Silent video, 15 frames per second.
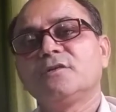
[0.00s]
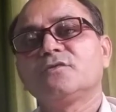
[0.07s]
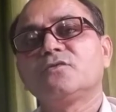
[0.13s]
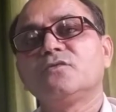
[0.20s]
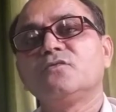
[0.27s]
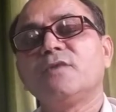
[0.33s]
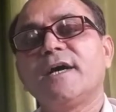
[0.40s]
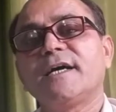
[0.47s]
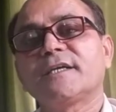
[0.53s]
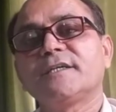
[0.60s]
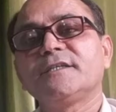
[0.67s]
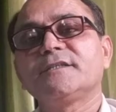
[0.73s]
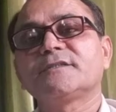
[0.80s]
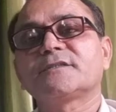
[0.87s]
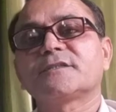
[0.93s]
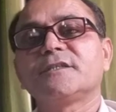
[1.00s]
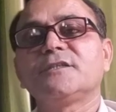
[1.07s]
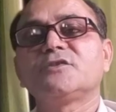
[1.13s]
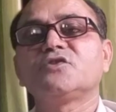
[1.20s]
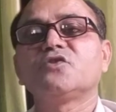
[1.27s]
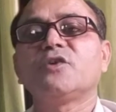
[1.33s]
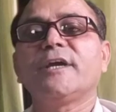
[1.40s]
तो वहाँ की
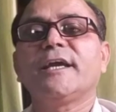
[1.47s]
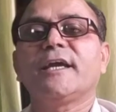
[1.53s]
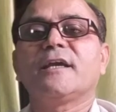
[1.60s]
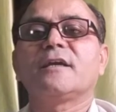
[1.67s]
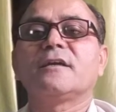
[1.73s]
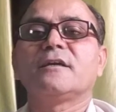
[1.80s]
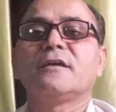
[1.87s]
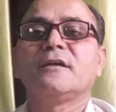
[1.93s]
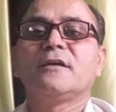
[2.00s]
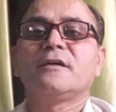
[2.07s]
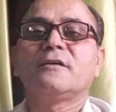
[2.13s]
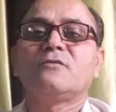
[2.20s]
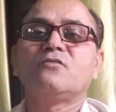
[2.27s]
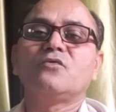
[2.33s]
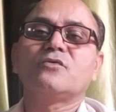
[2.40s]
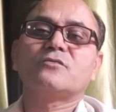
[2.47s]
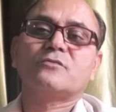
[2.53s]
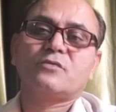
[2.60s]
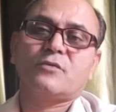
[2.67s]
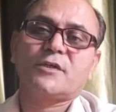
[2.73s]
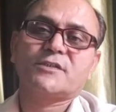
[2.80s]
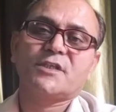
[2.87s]
स्किन जो है वो
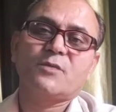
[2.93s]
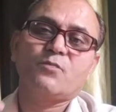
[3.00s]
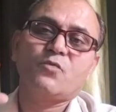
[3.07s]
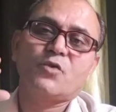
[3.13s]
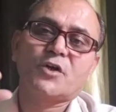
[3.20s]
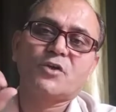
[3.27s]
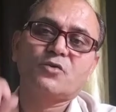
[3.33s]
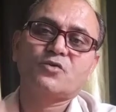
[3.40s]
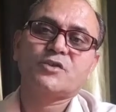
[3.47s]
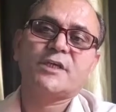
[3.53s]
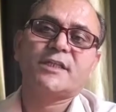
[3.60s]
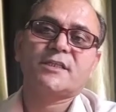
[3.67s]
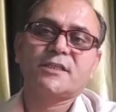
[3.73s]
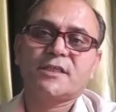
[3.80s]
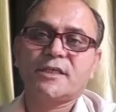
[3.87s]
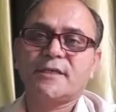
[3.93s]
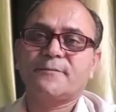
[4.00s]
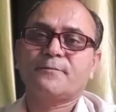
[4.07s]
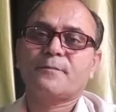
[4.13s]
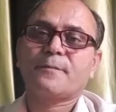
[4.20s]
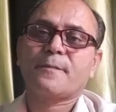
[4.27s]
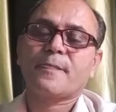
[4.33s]
थोड़ा सा मोटी हो जाती है
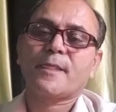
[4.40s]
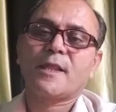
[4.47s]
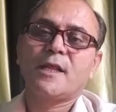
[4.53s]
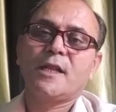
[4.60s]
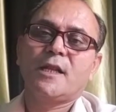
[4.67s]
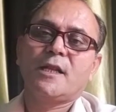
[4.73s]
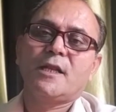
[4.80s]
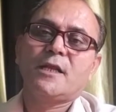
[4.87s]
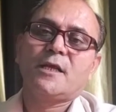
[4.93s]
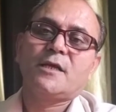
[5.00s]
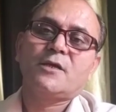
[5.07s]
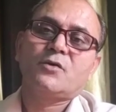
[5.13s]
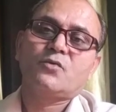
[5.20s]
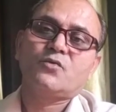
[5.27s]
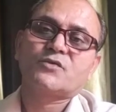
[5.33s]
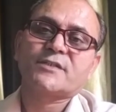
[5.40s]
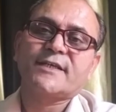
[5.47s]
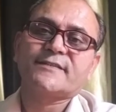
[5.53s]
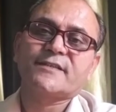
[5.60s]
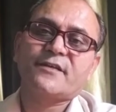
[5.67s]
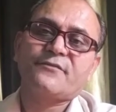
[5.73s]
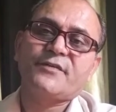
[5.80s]
उसका
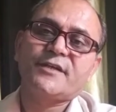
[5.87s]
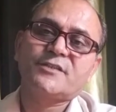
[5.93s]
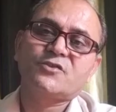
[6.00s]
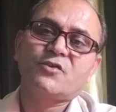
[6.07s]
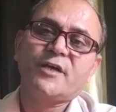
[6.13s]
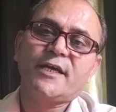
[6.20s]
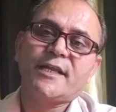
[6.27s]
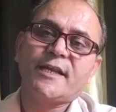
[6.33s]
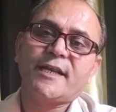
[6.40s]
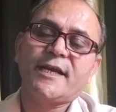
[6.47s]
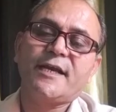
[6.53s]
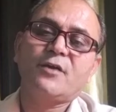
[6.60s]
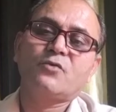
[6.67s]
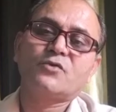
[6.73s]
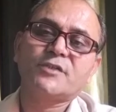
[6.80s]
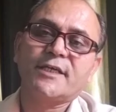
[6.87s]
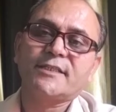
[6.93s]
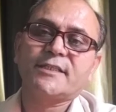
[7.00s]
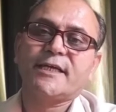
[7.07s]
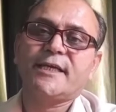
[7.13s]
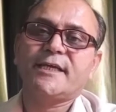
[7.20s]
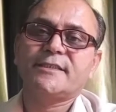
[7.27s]
सरफेस जो है रेड हो
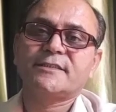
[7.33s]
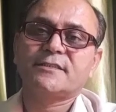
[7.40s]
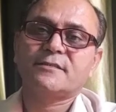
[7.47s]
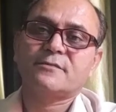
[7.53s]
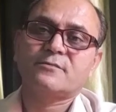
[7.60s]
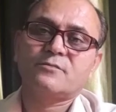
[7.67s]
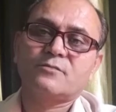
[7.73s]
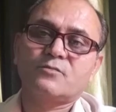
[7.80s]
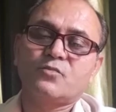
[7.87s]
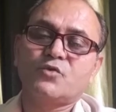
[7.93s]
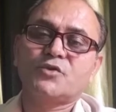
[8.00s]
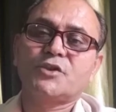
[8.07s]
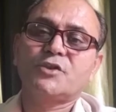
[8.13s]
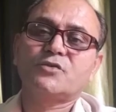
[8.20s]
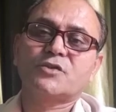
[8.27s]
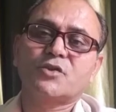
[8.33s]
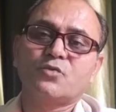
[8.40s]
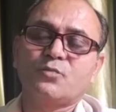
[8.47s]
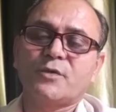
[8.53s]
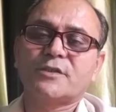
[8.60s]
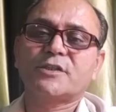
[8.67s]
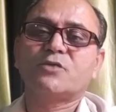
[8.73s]
जाता है भूसी उसके
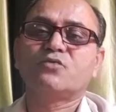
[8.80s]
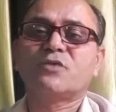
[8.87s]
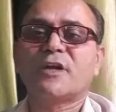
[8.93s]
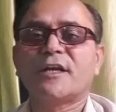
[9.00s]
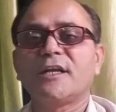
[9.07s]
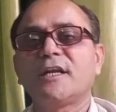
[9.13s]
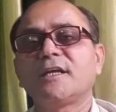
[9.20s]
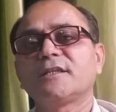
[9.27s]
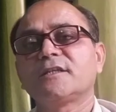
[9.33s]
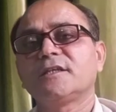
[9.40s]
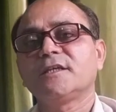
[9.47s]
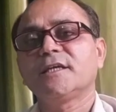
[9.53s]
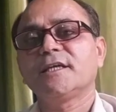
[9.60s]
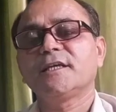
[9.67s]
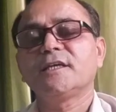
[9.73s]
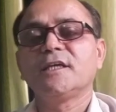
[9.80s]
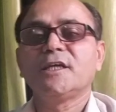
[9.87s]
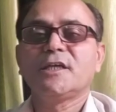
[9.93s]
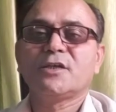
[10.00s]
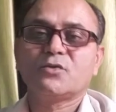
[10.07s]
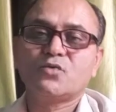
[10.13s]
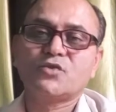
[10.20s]
ऊपर से उतरने लगती है
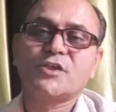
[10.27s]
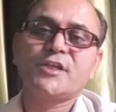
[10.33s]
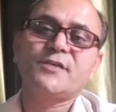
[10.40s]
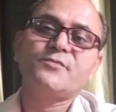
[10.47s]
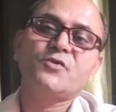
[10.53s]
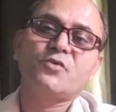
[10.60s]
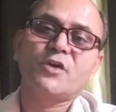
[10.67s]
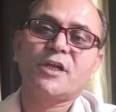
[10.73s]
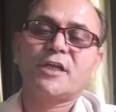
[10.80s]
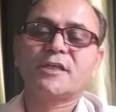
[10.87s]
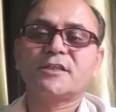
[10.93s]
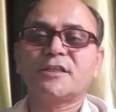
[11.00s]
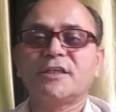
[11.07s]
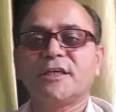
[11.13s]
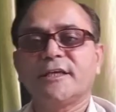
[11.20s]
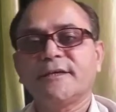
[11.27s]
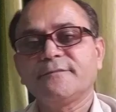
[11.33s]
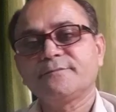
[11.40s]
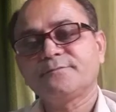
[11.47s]
खुजली भी होने लगती है